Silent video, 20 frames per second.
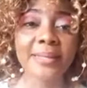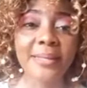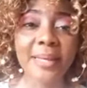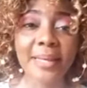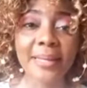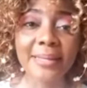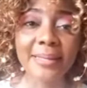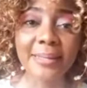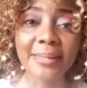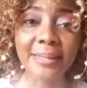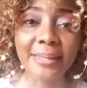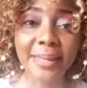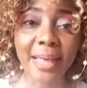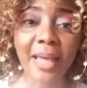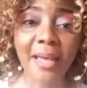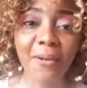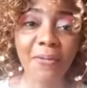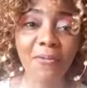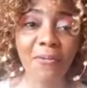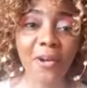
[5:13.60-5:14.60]
C'est
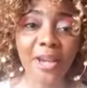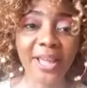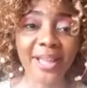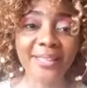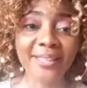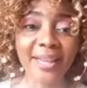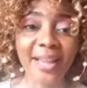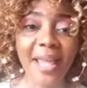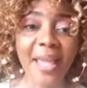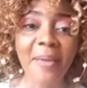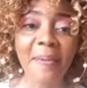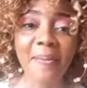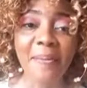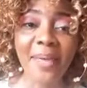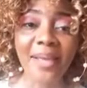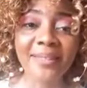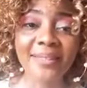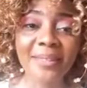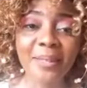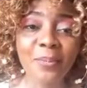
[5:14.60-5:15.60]
ça, voyager.
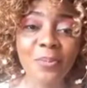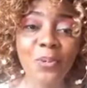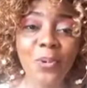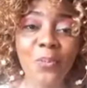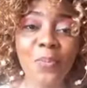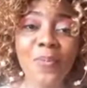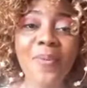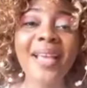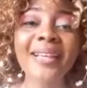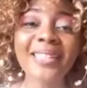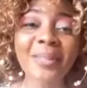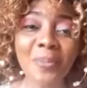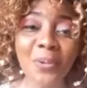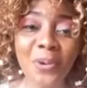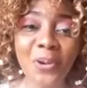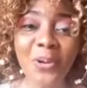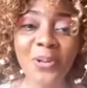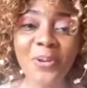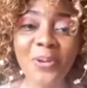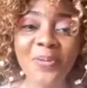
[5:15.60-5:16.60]
Merci beaucoup, merci
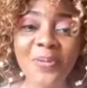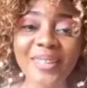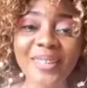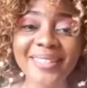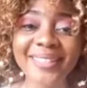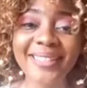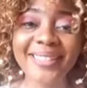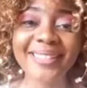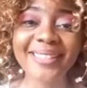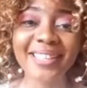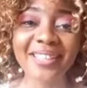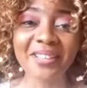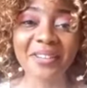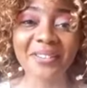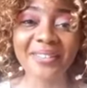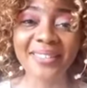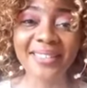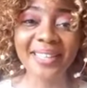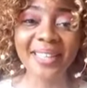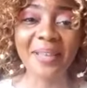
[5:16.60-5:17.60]
beaucoup Clovis, c'est
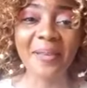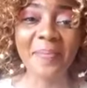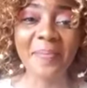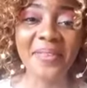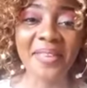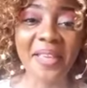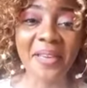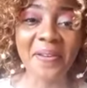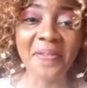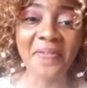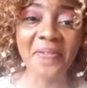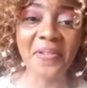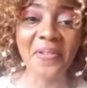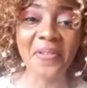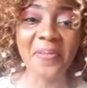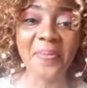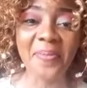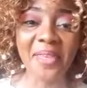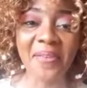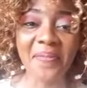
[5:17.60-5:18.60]
gentil.
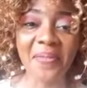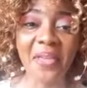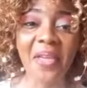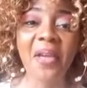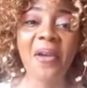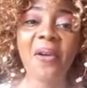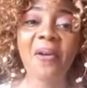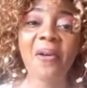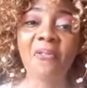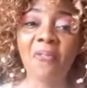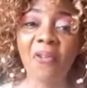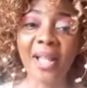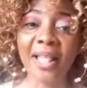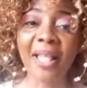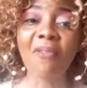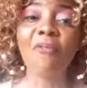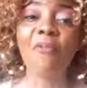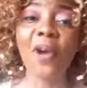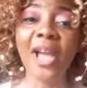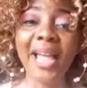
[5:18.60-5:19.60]
Bienvenue, bienvenue.
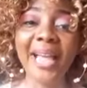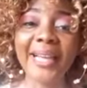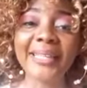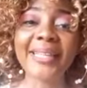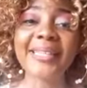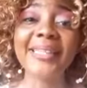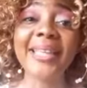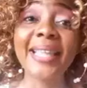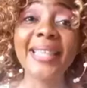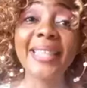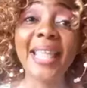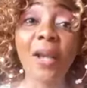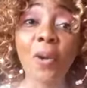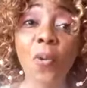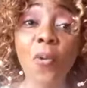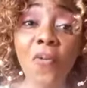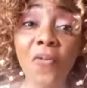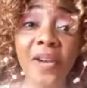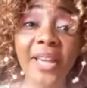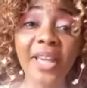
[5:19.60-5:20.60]
Voilà, voyager, c'est
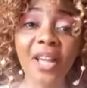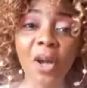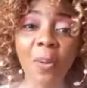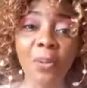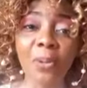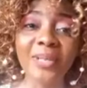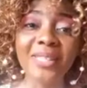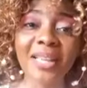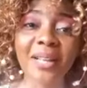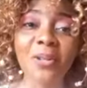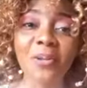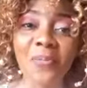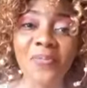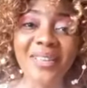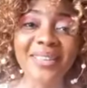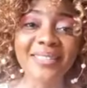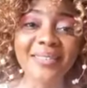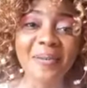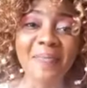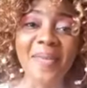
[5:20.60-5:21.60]
découvrir, comme le dit
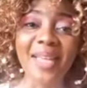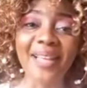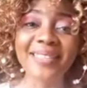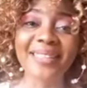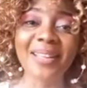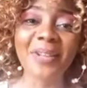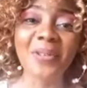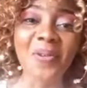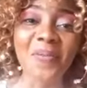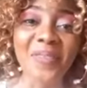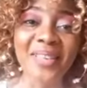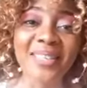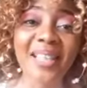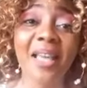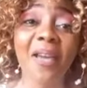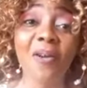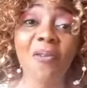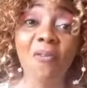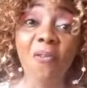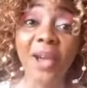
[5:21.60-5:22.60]
Clovis. Merci Clovis.
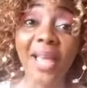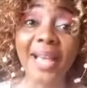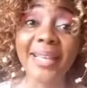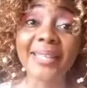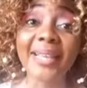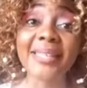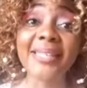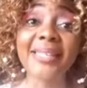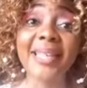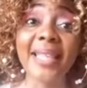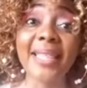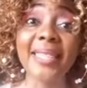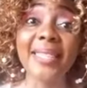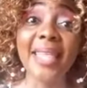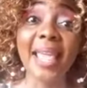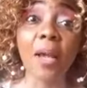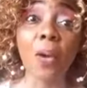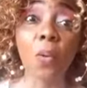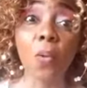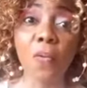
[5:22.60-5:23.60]
Voyager, c'est
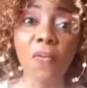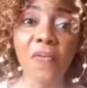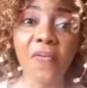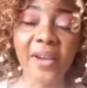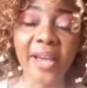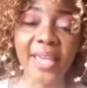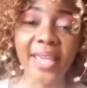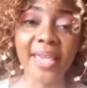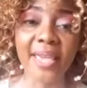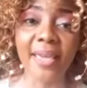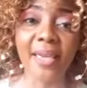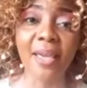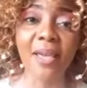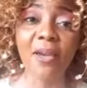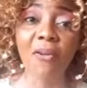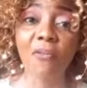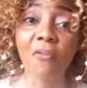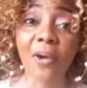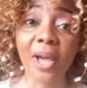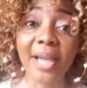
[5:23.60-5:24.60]
découvrir.
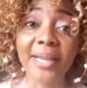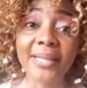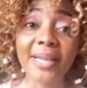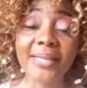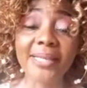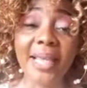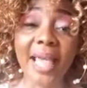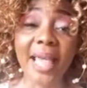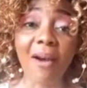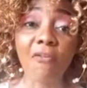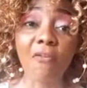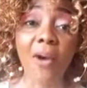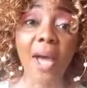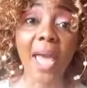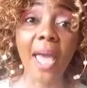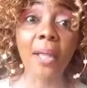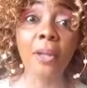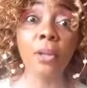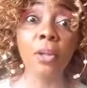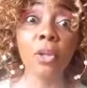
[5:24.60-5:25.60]
Voyager, c'est avoir
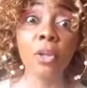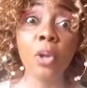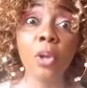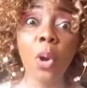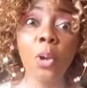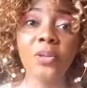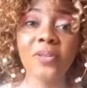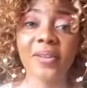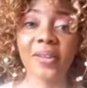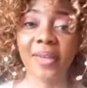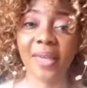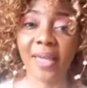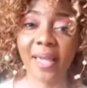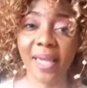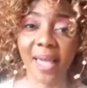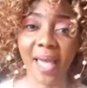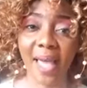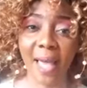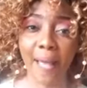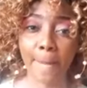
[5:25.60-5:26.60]
un autre
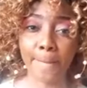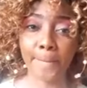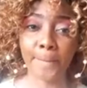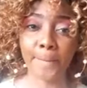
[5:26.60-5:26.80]
regard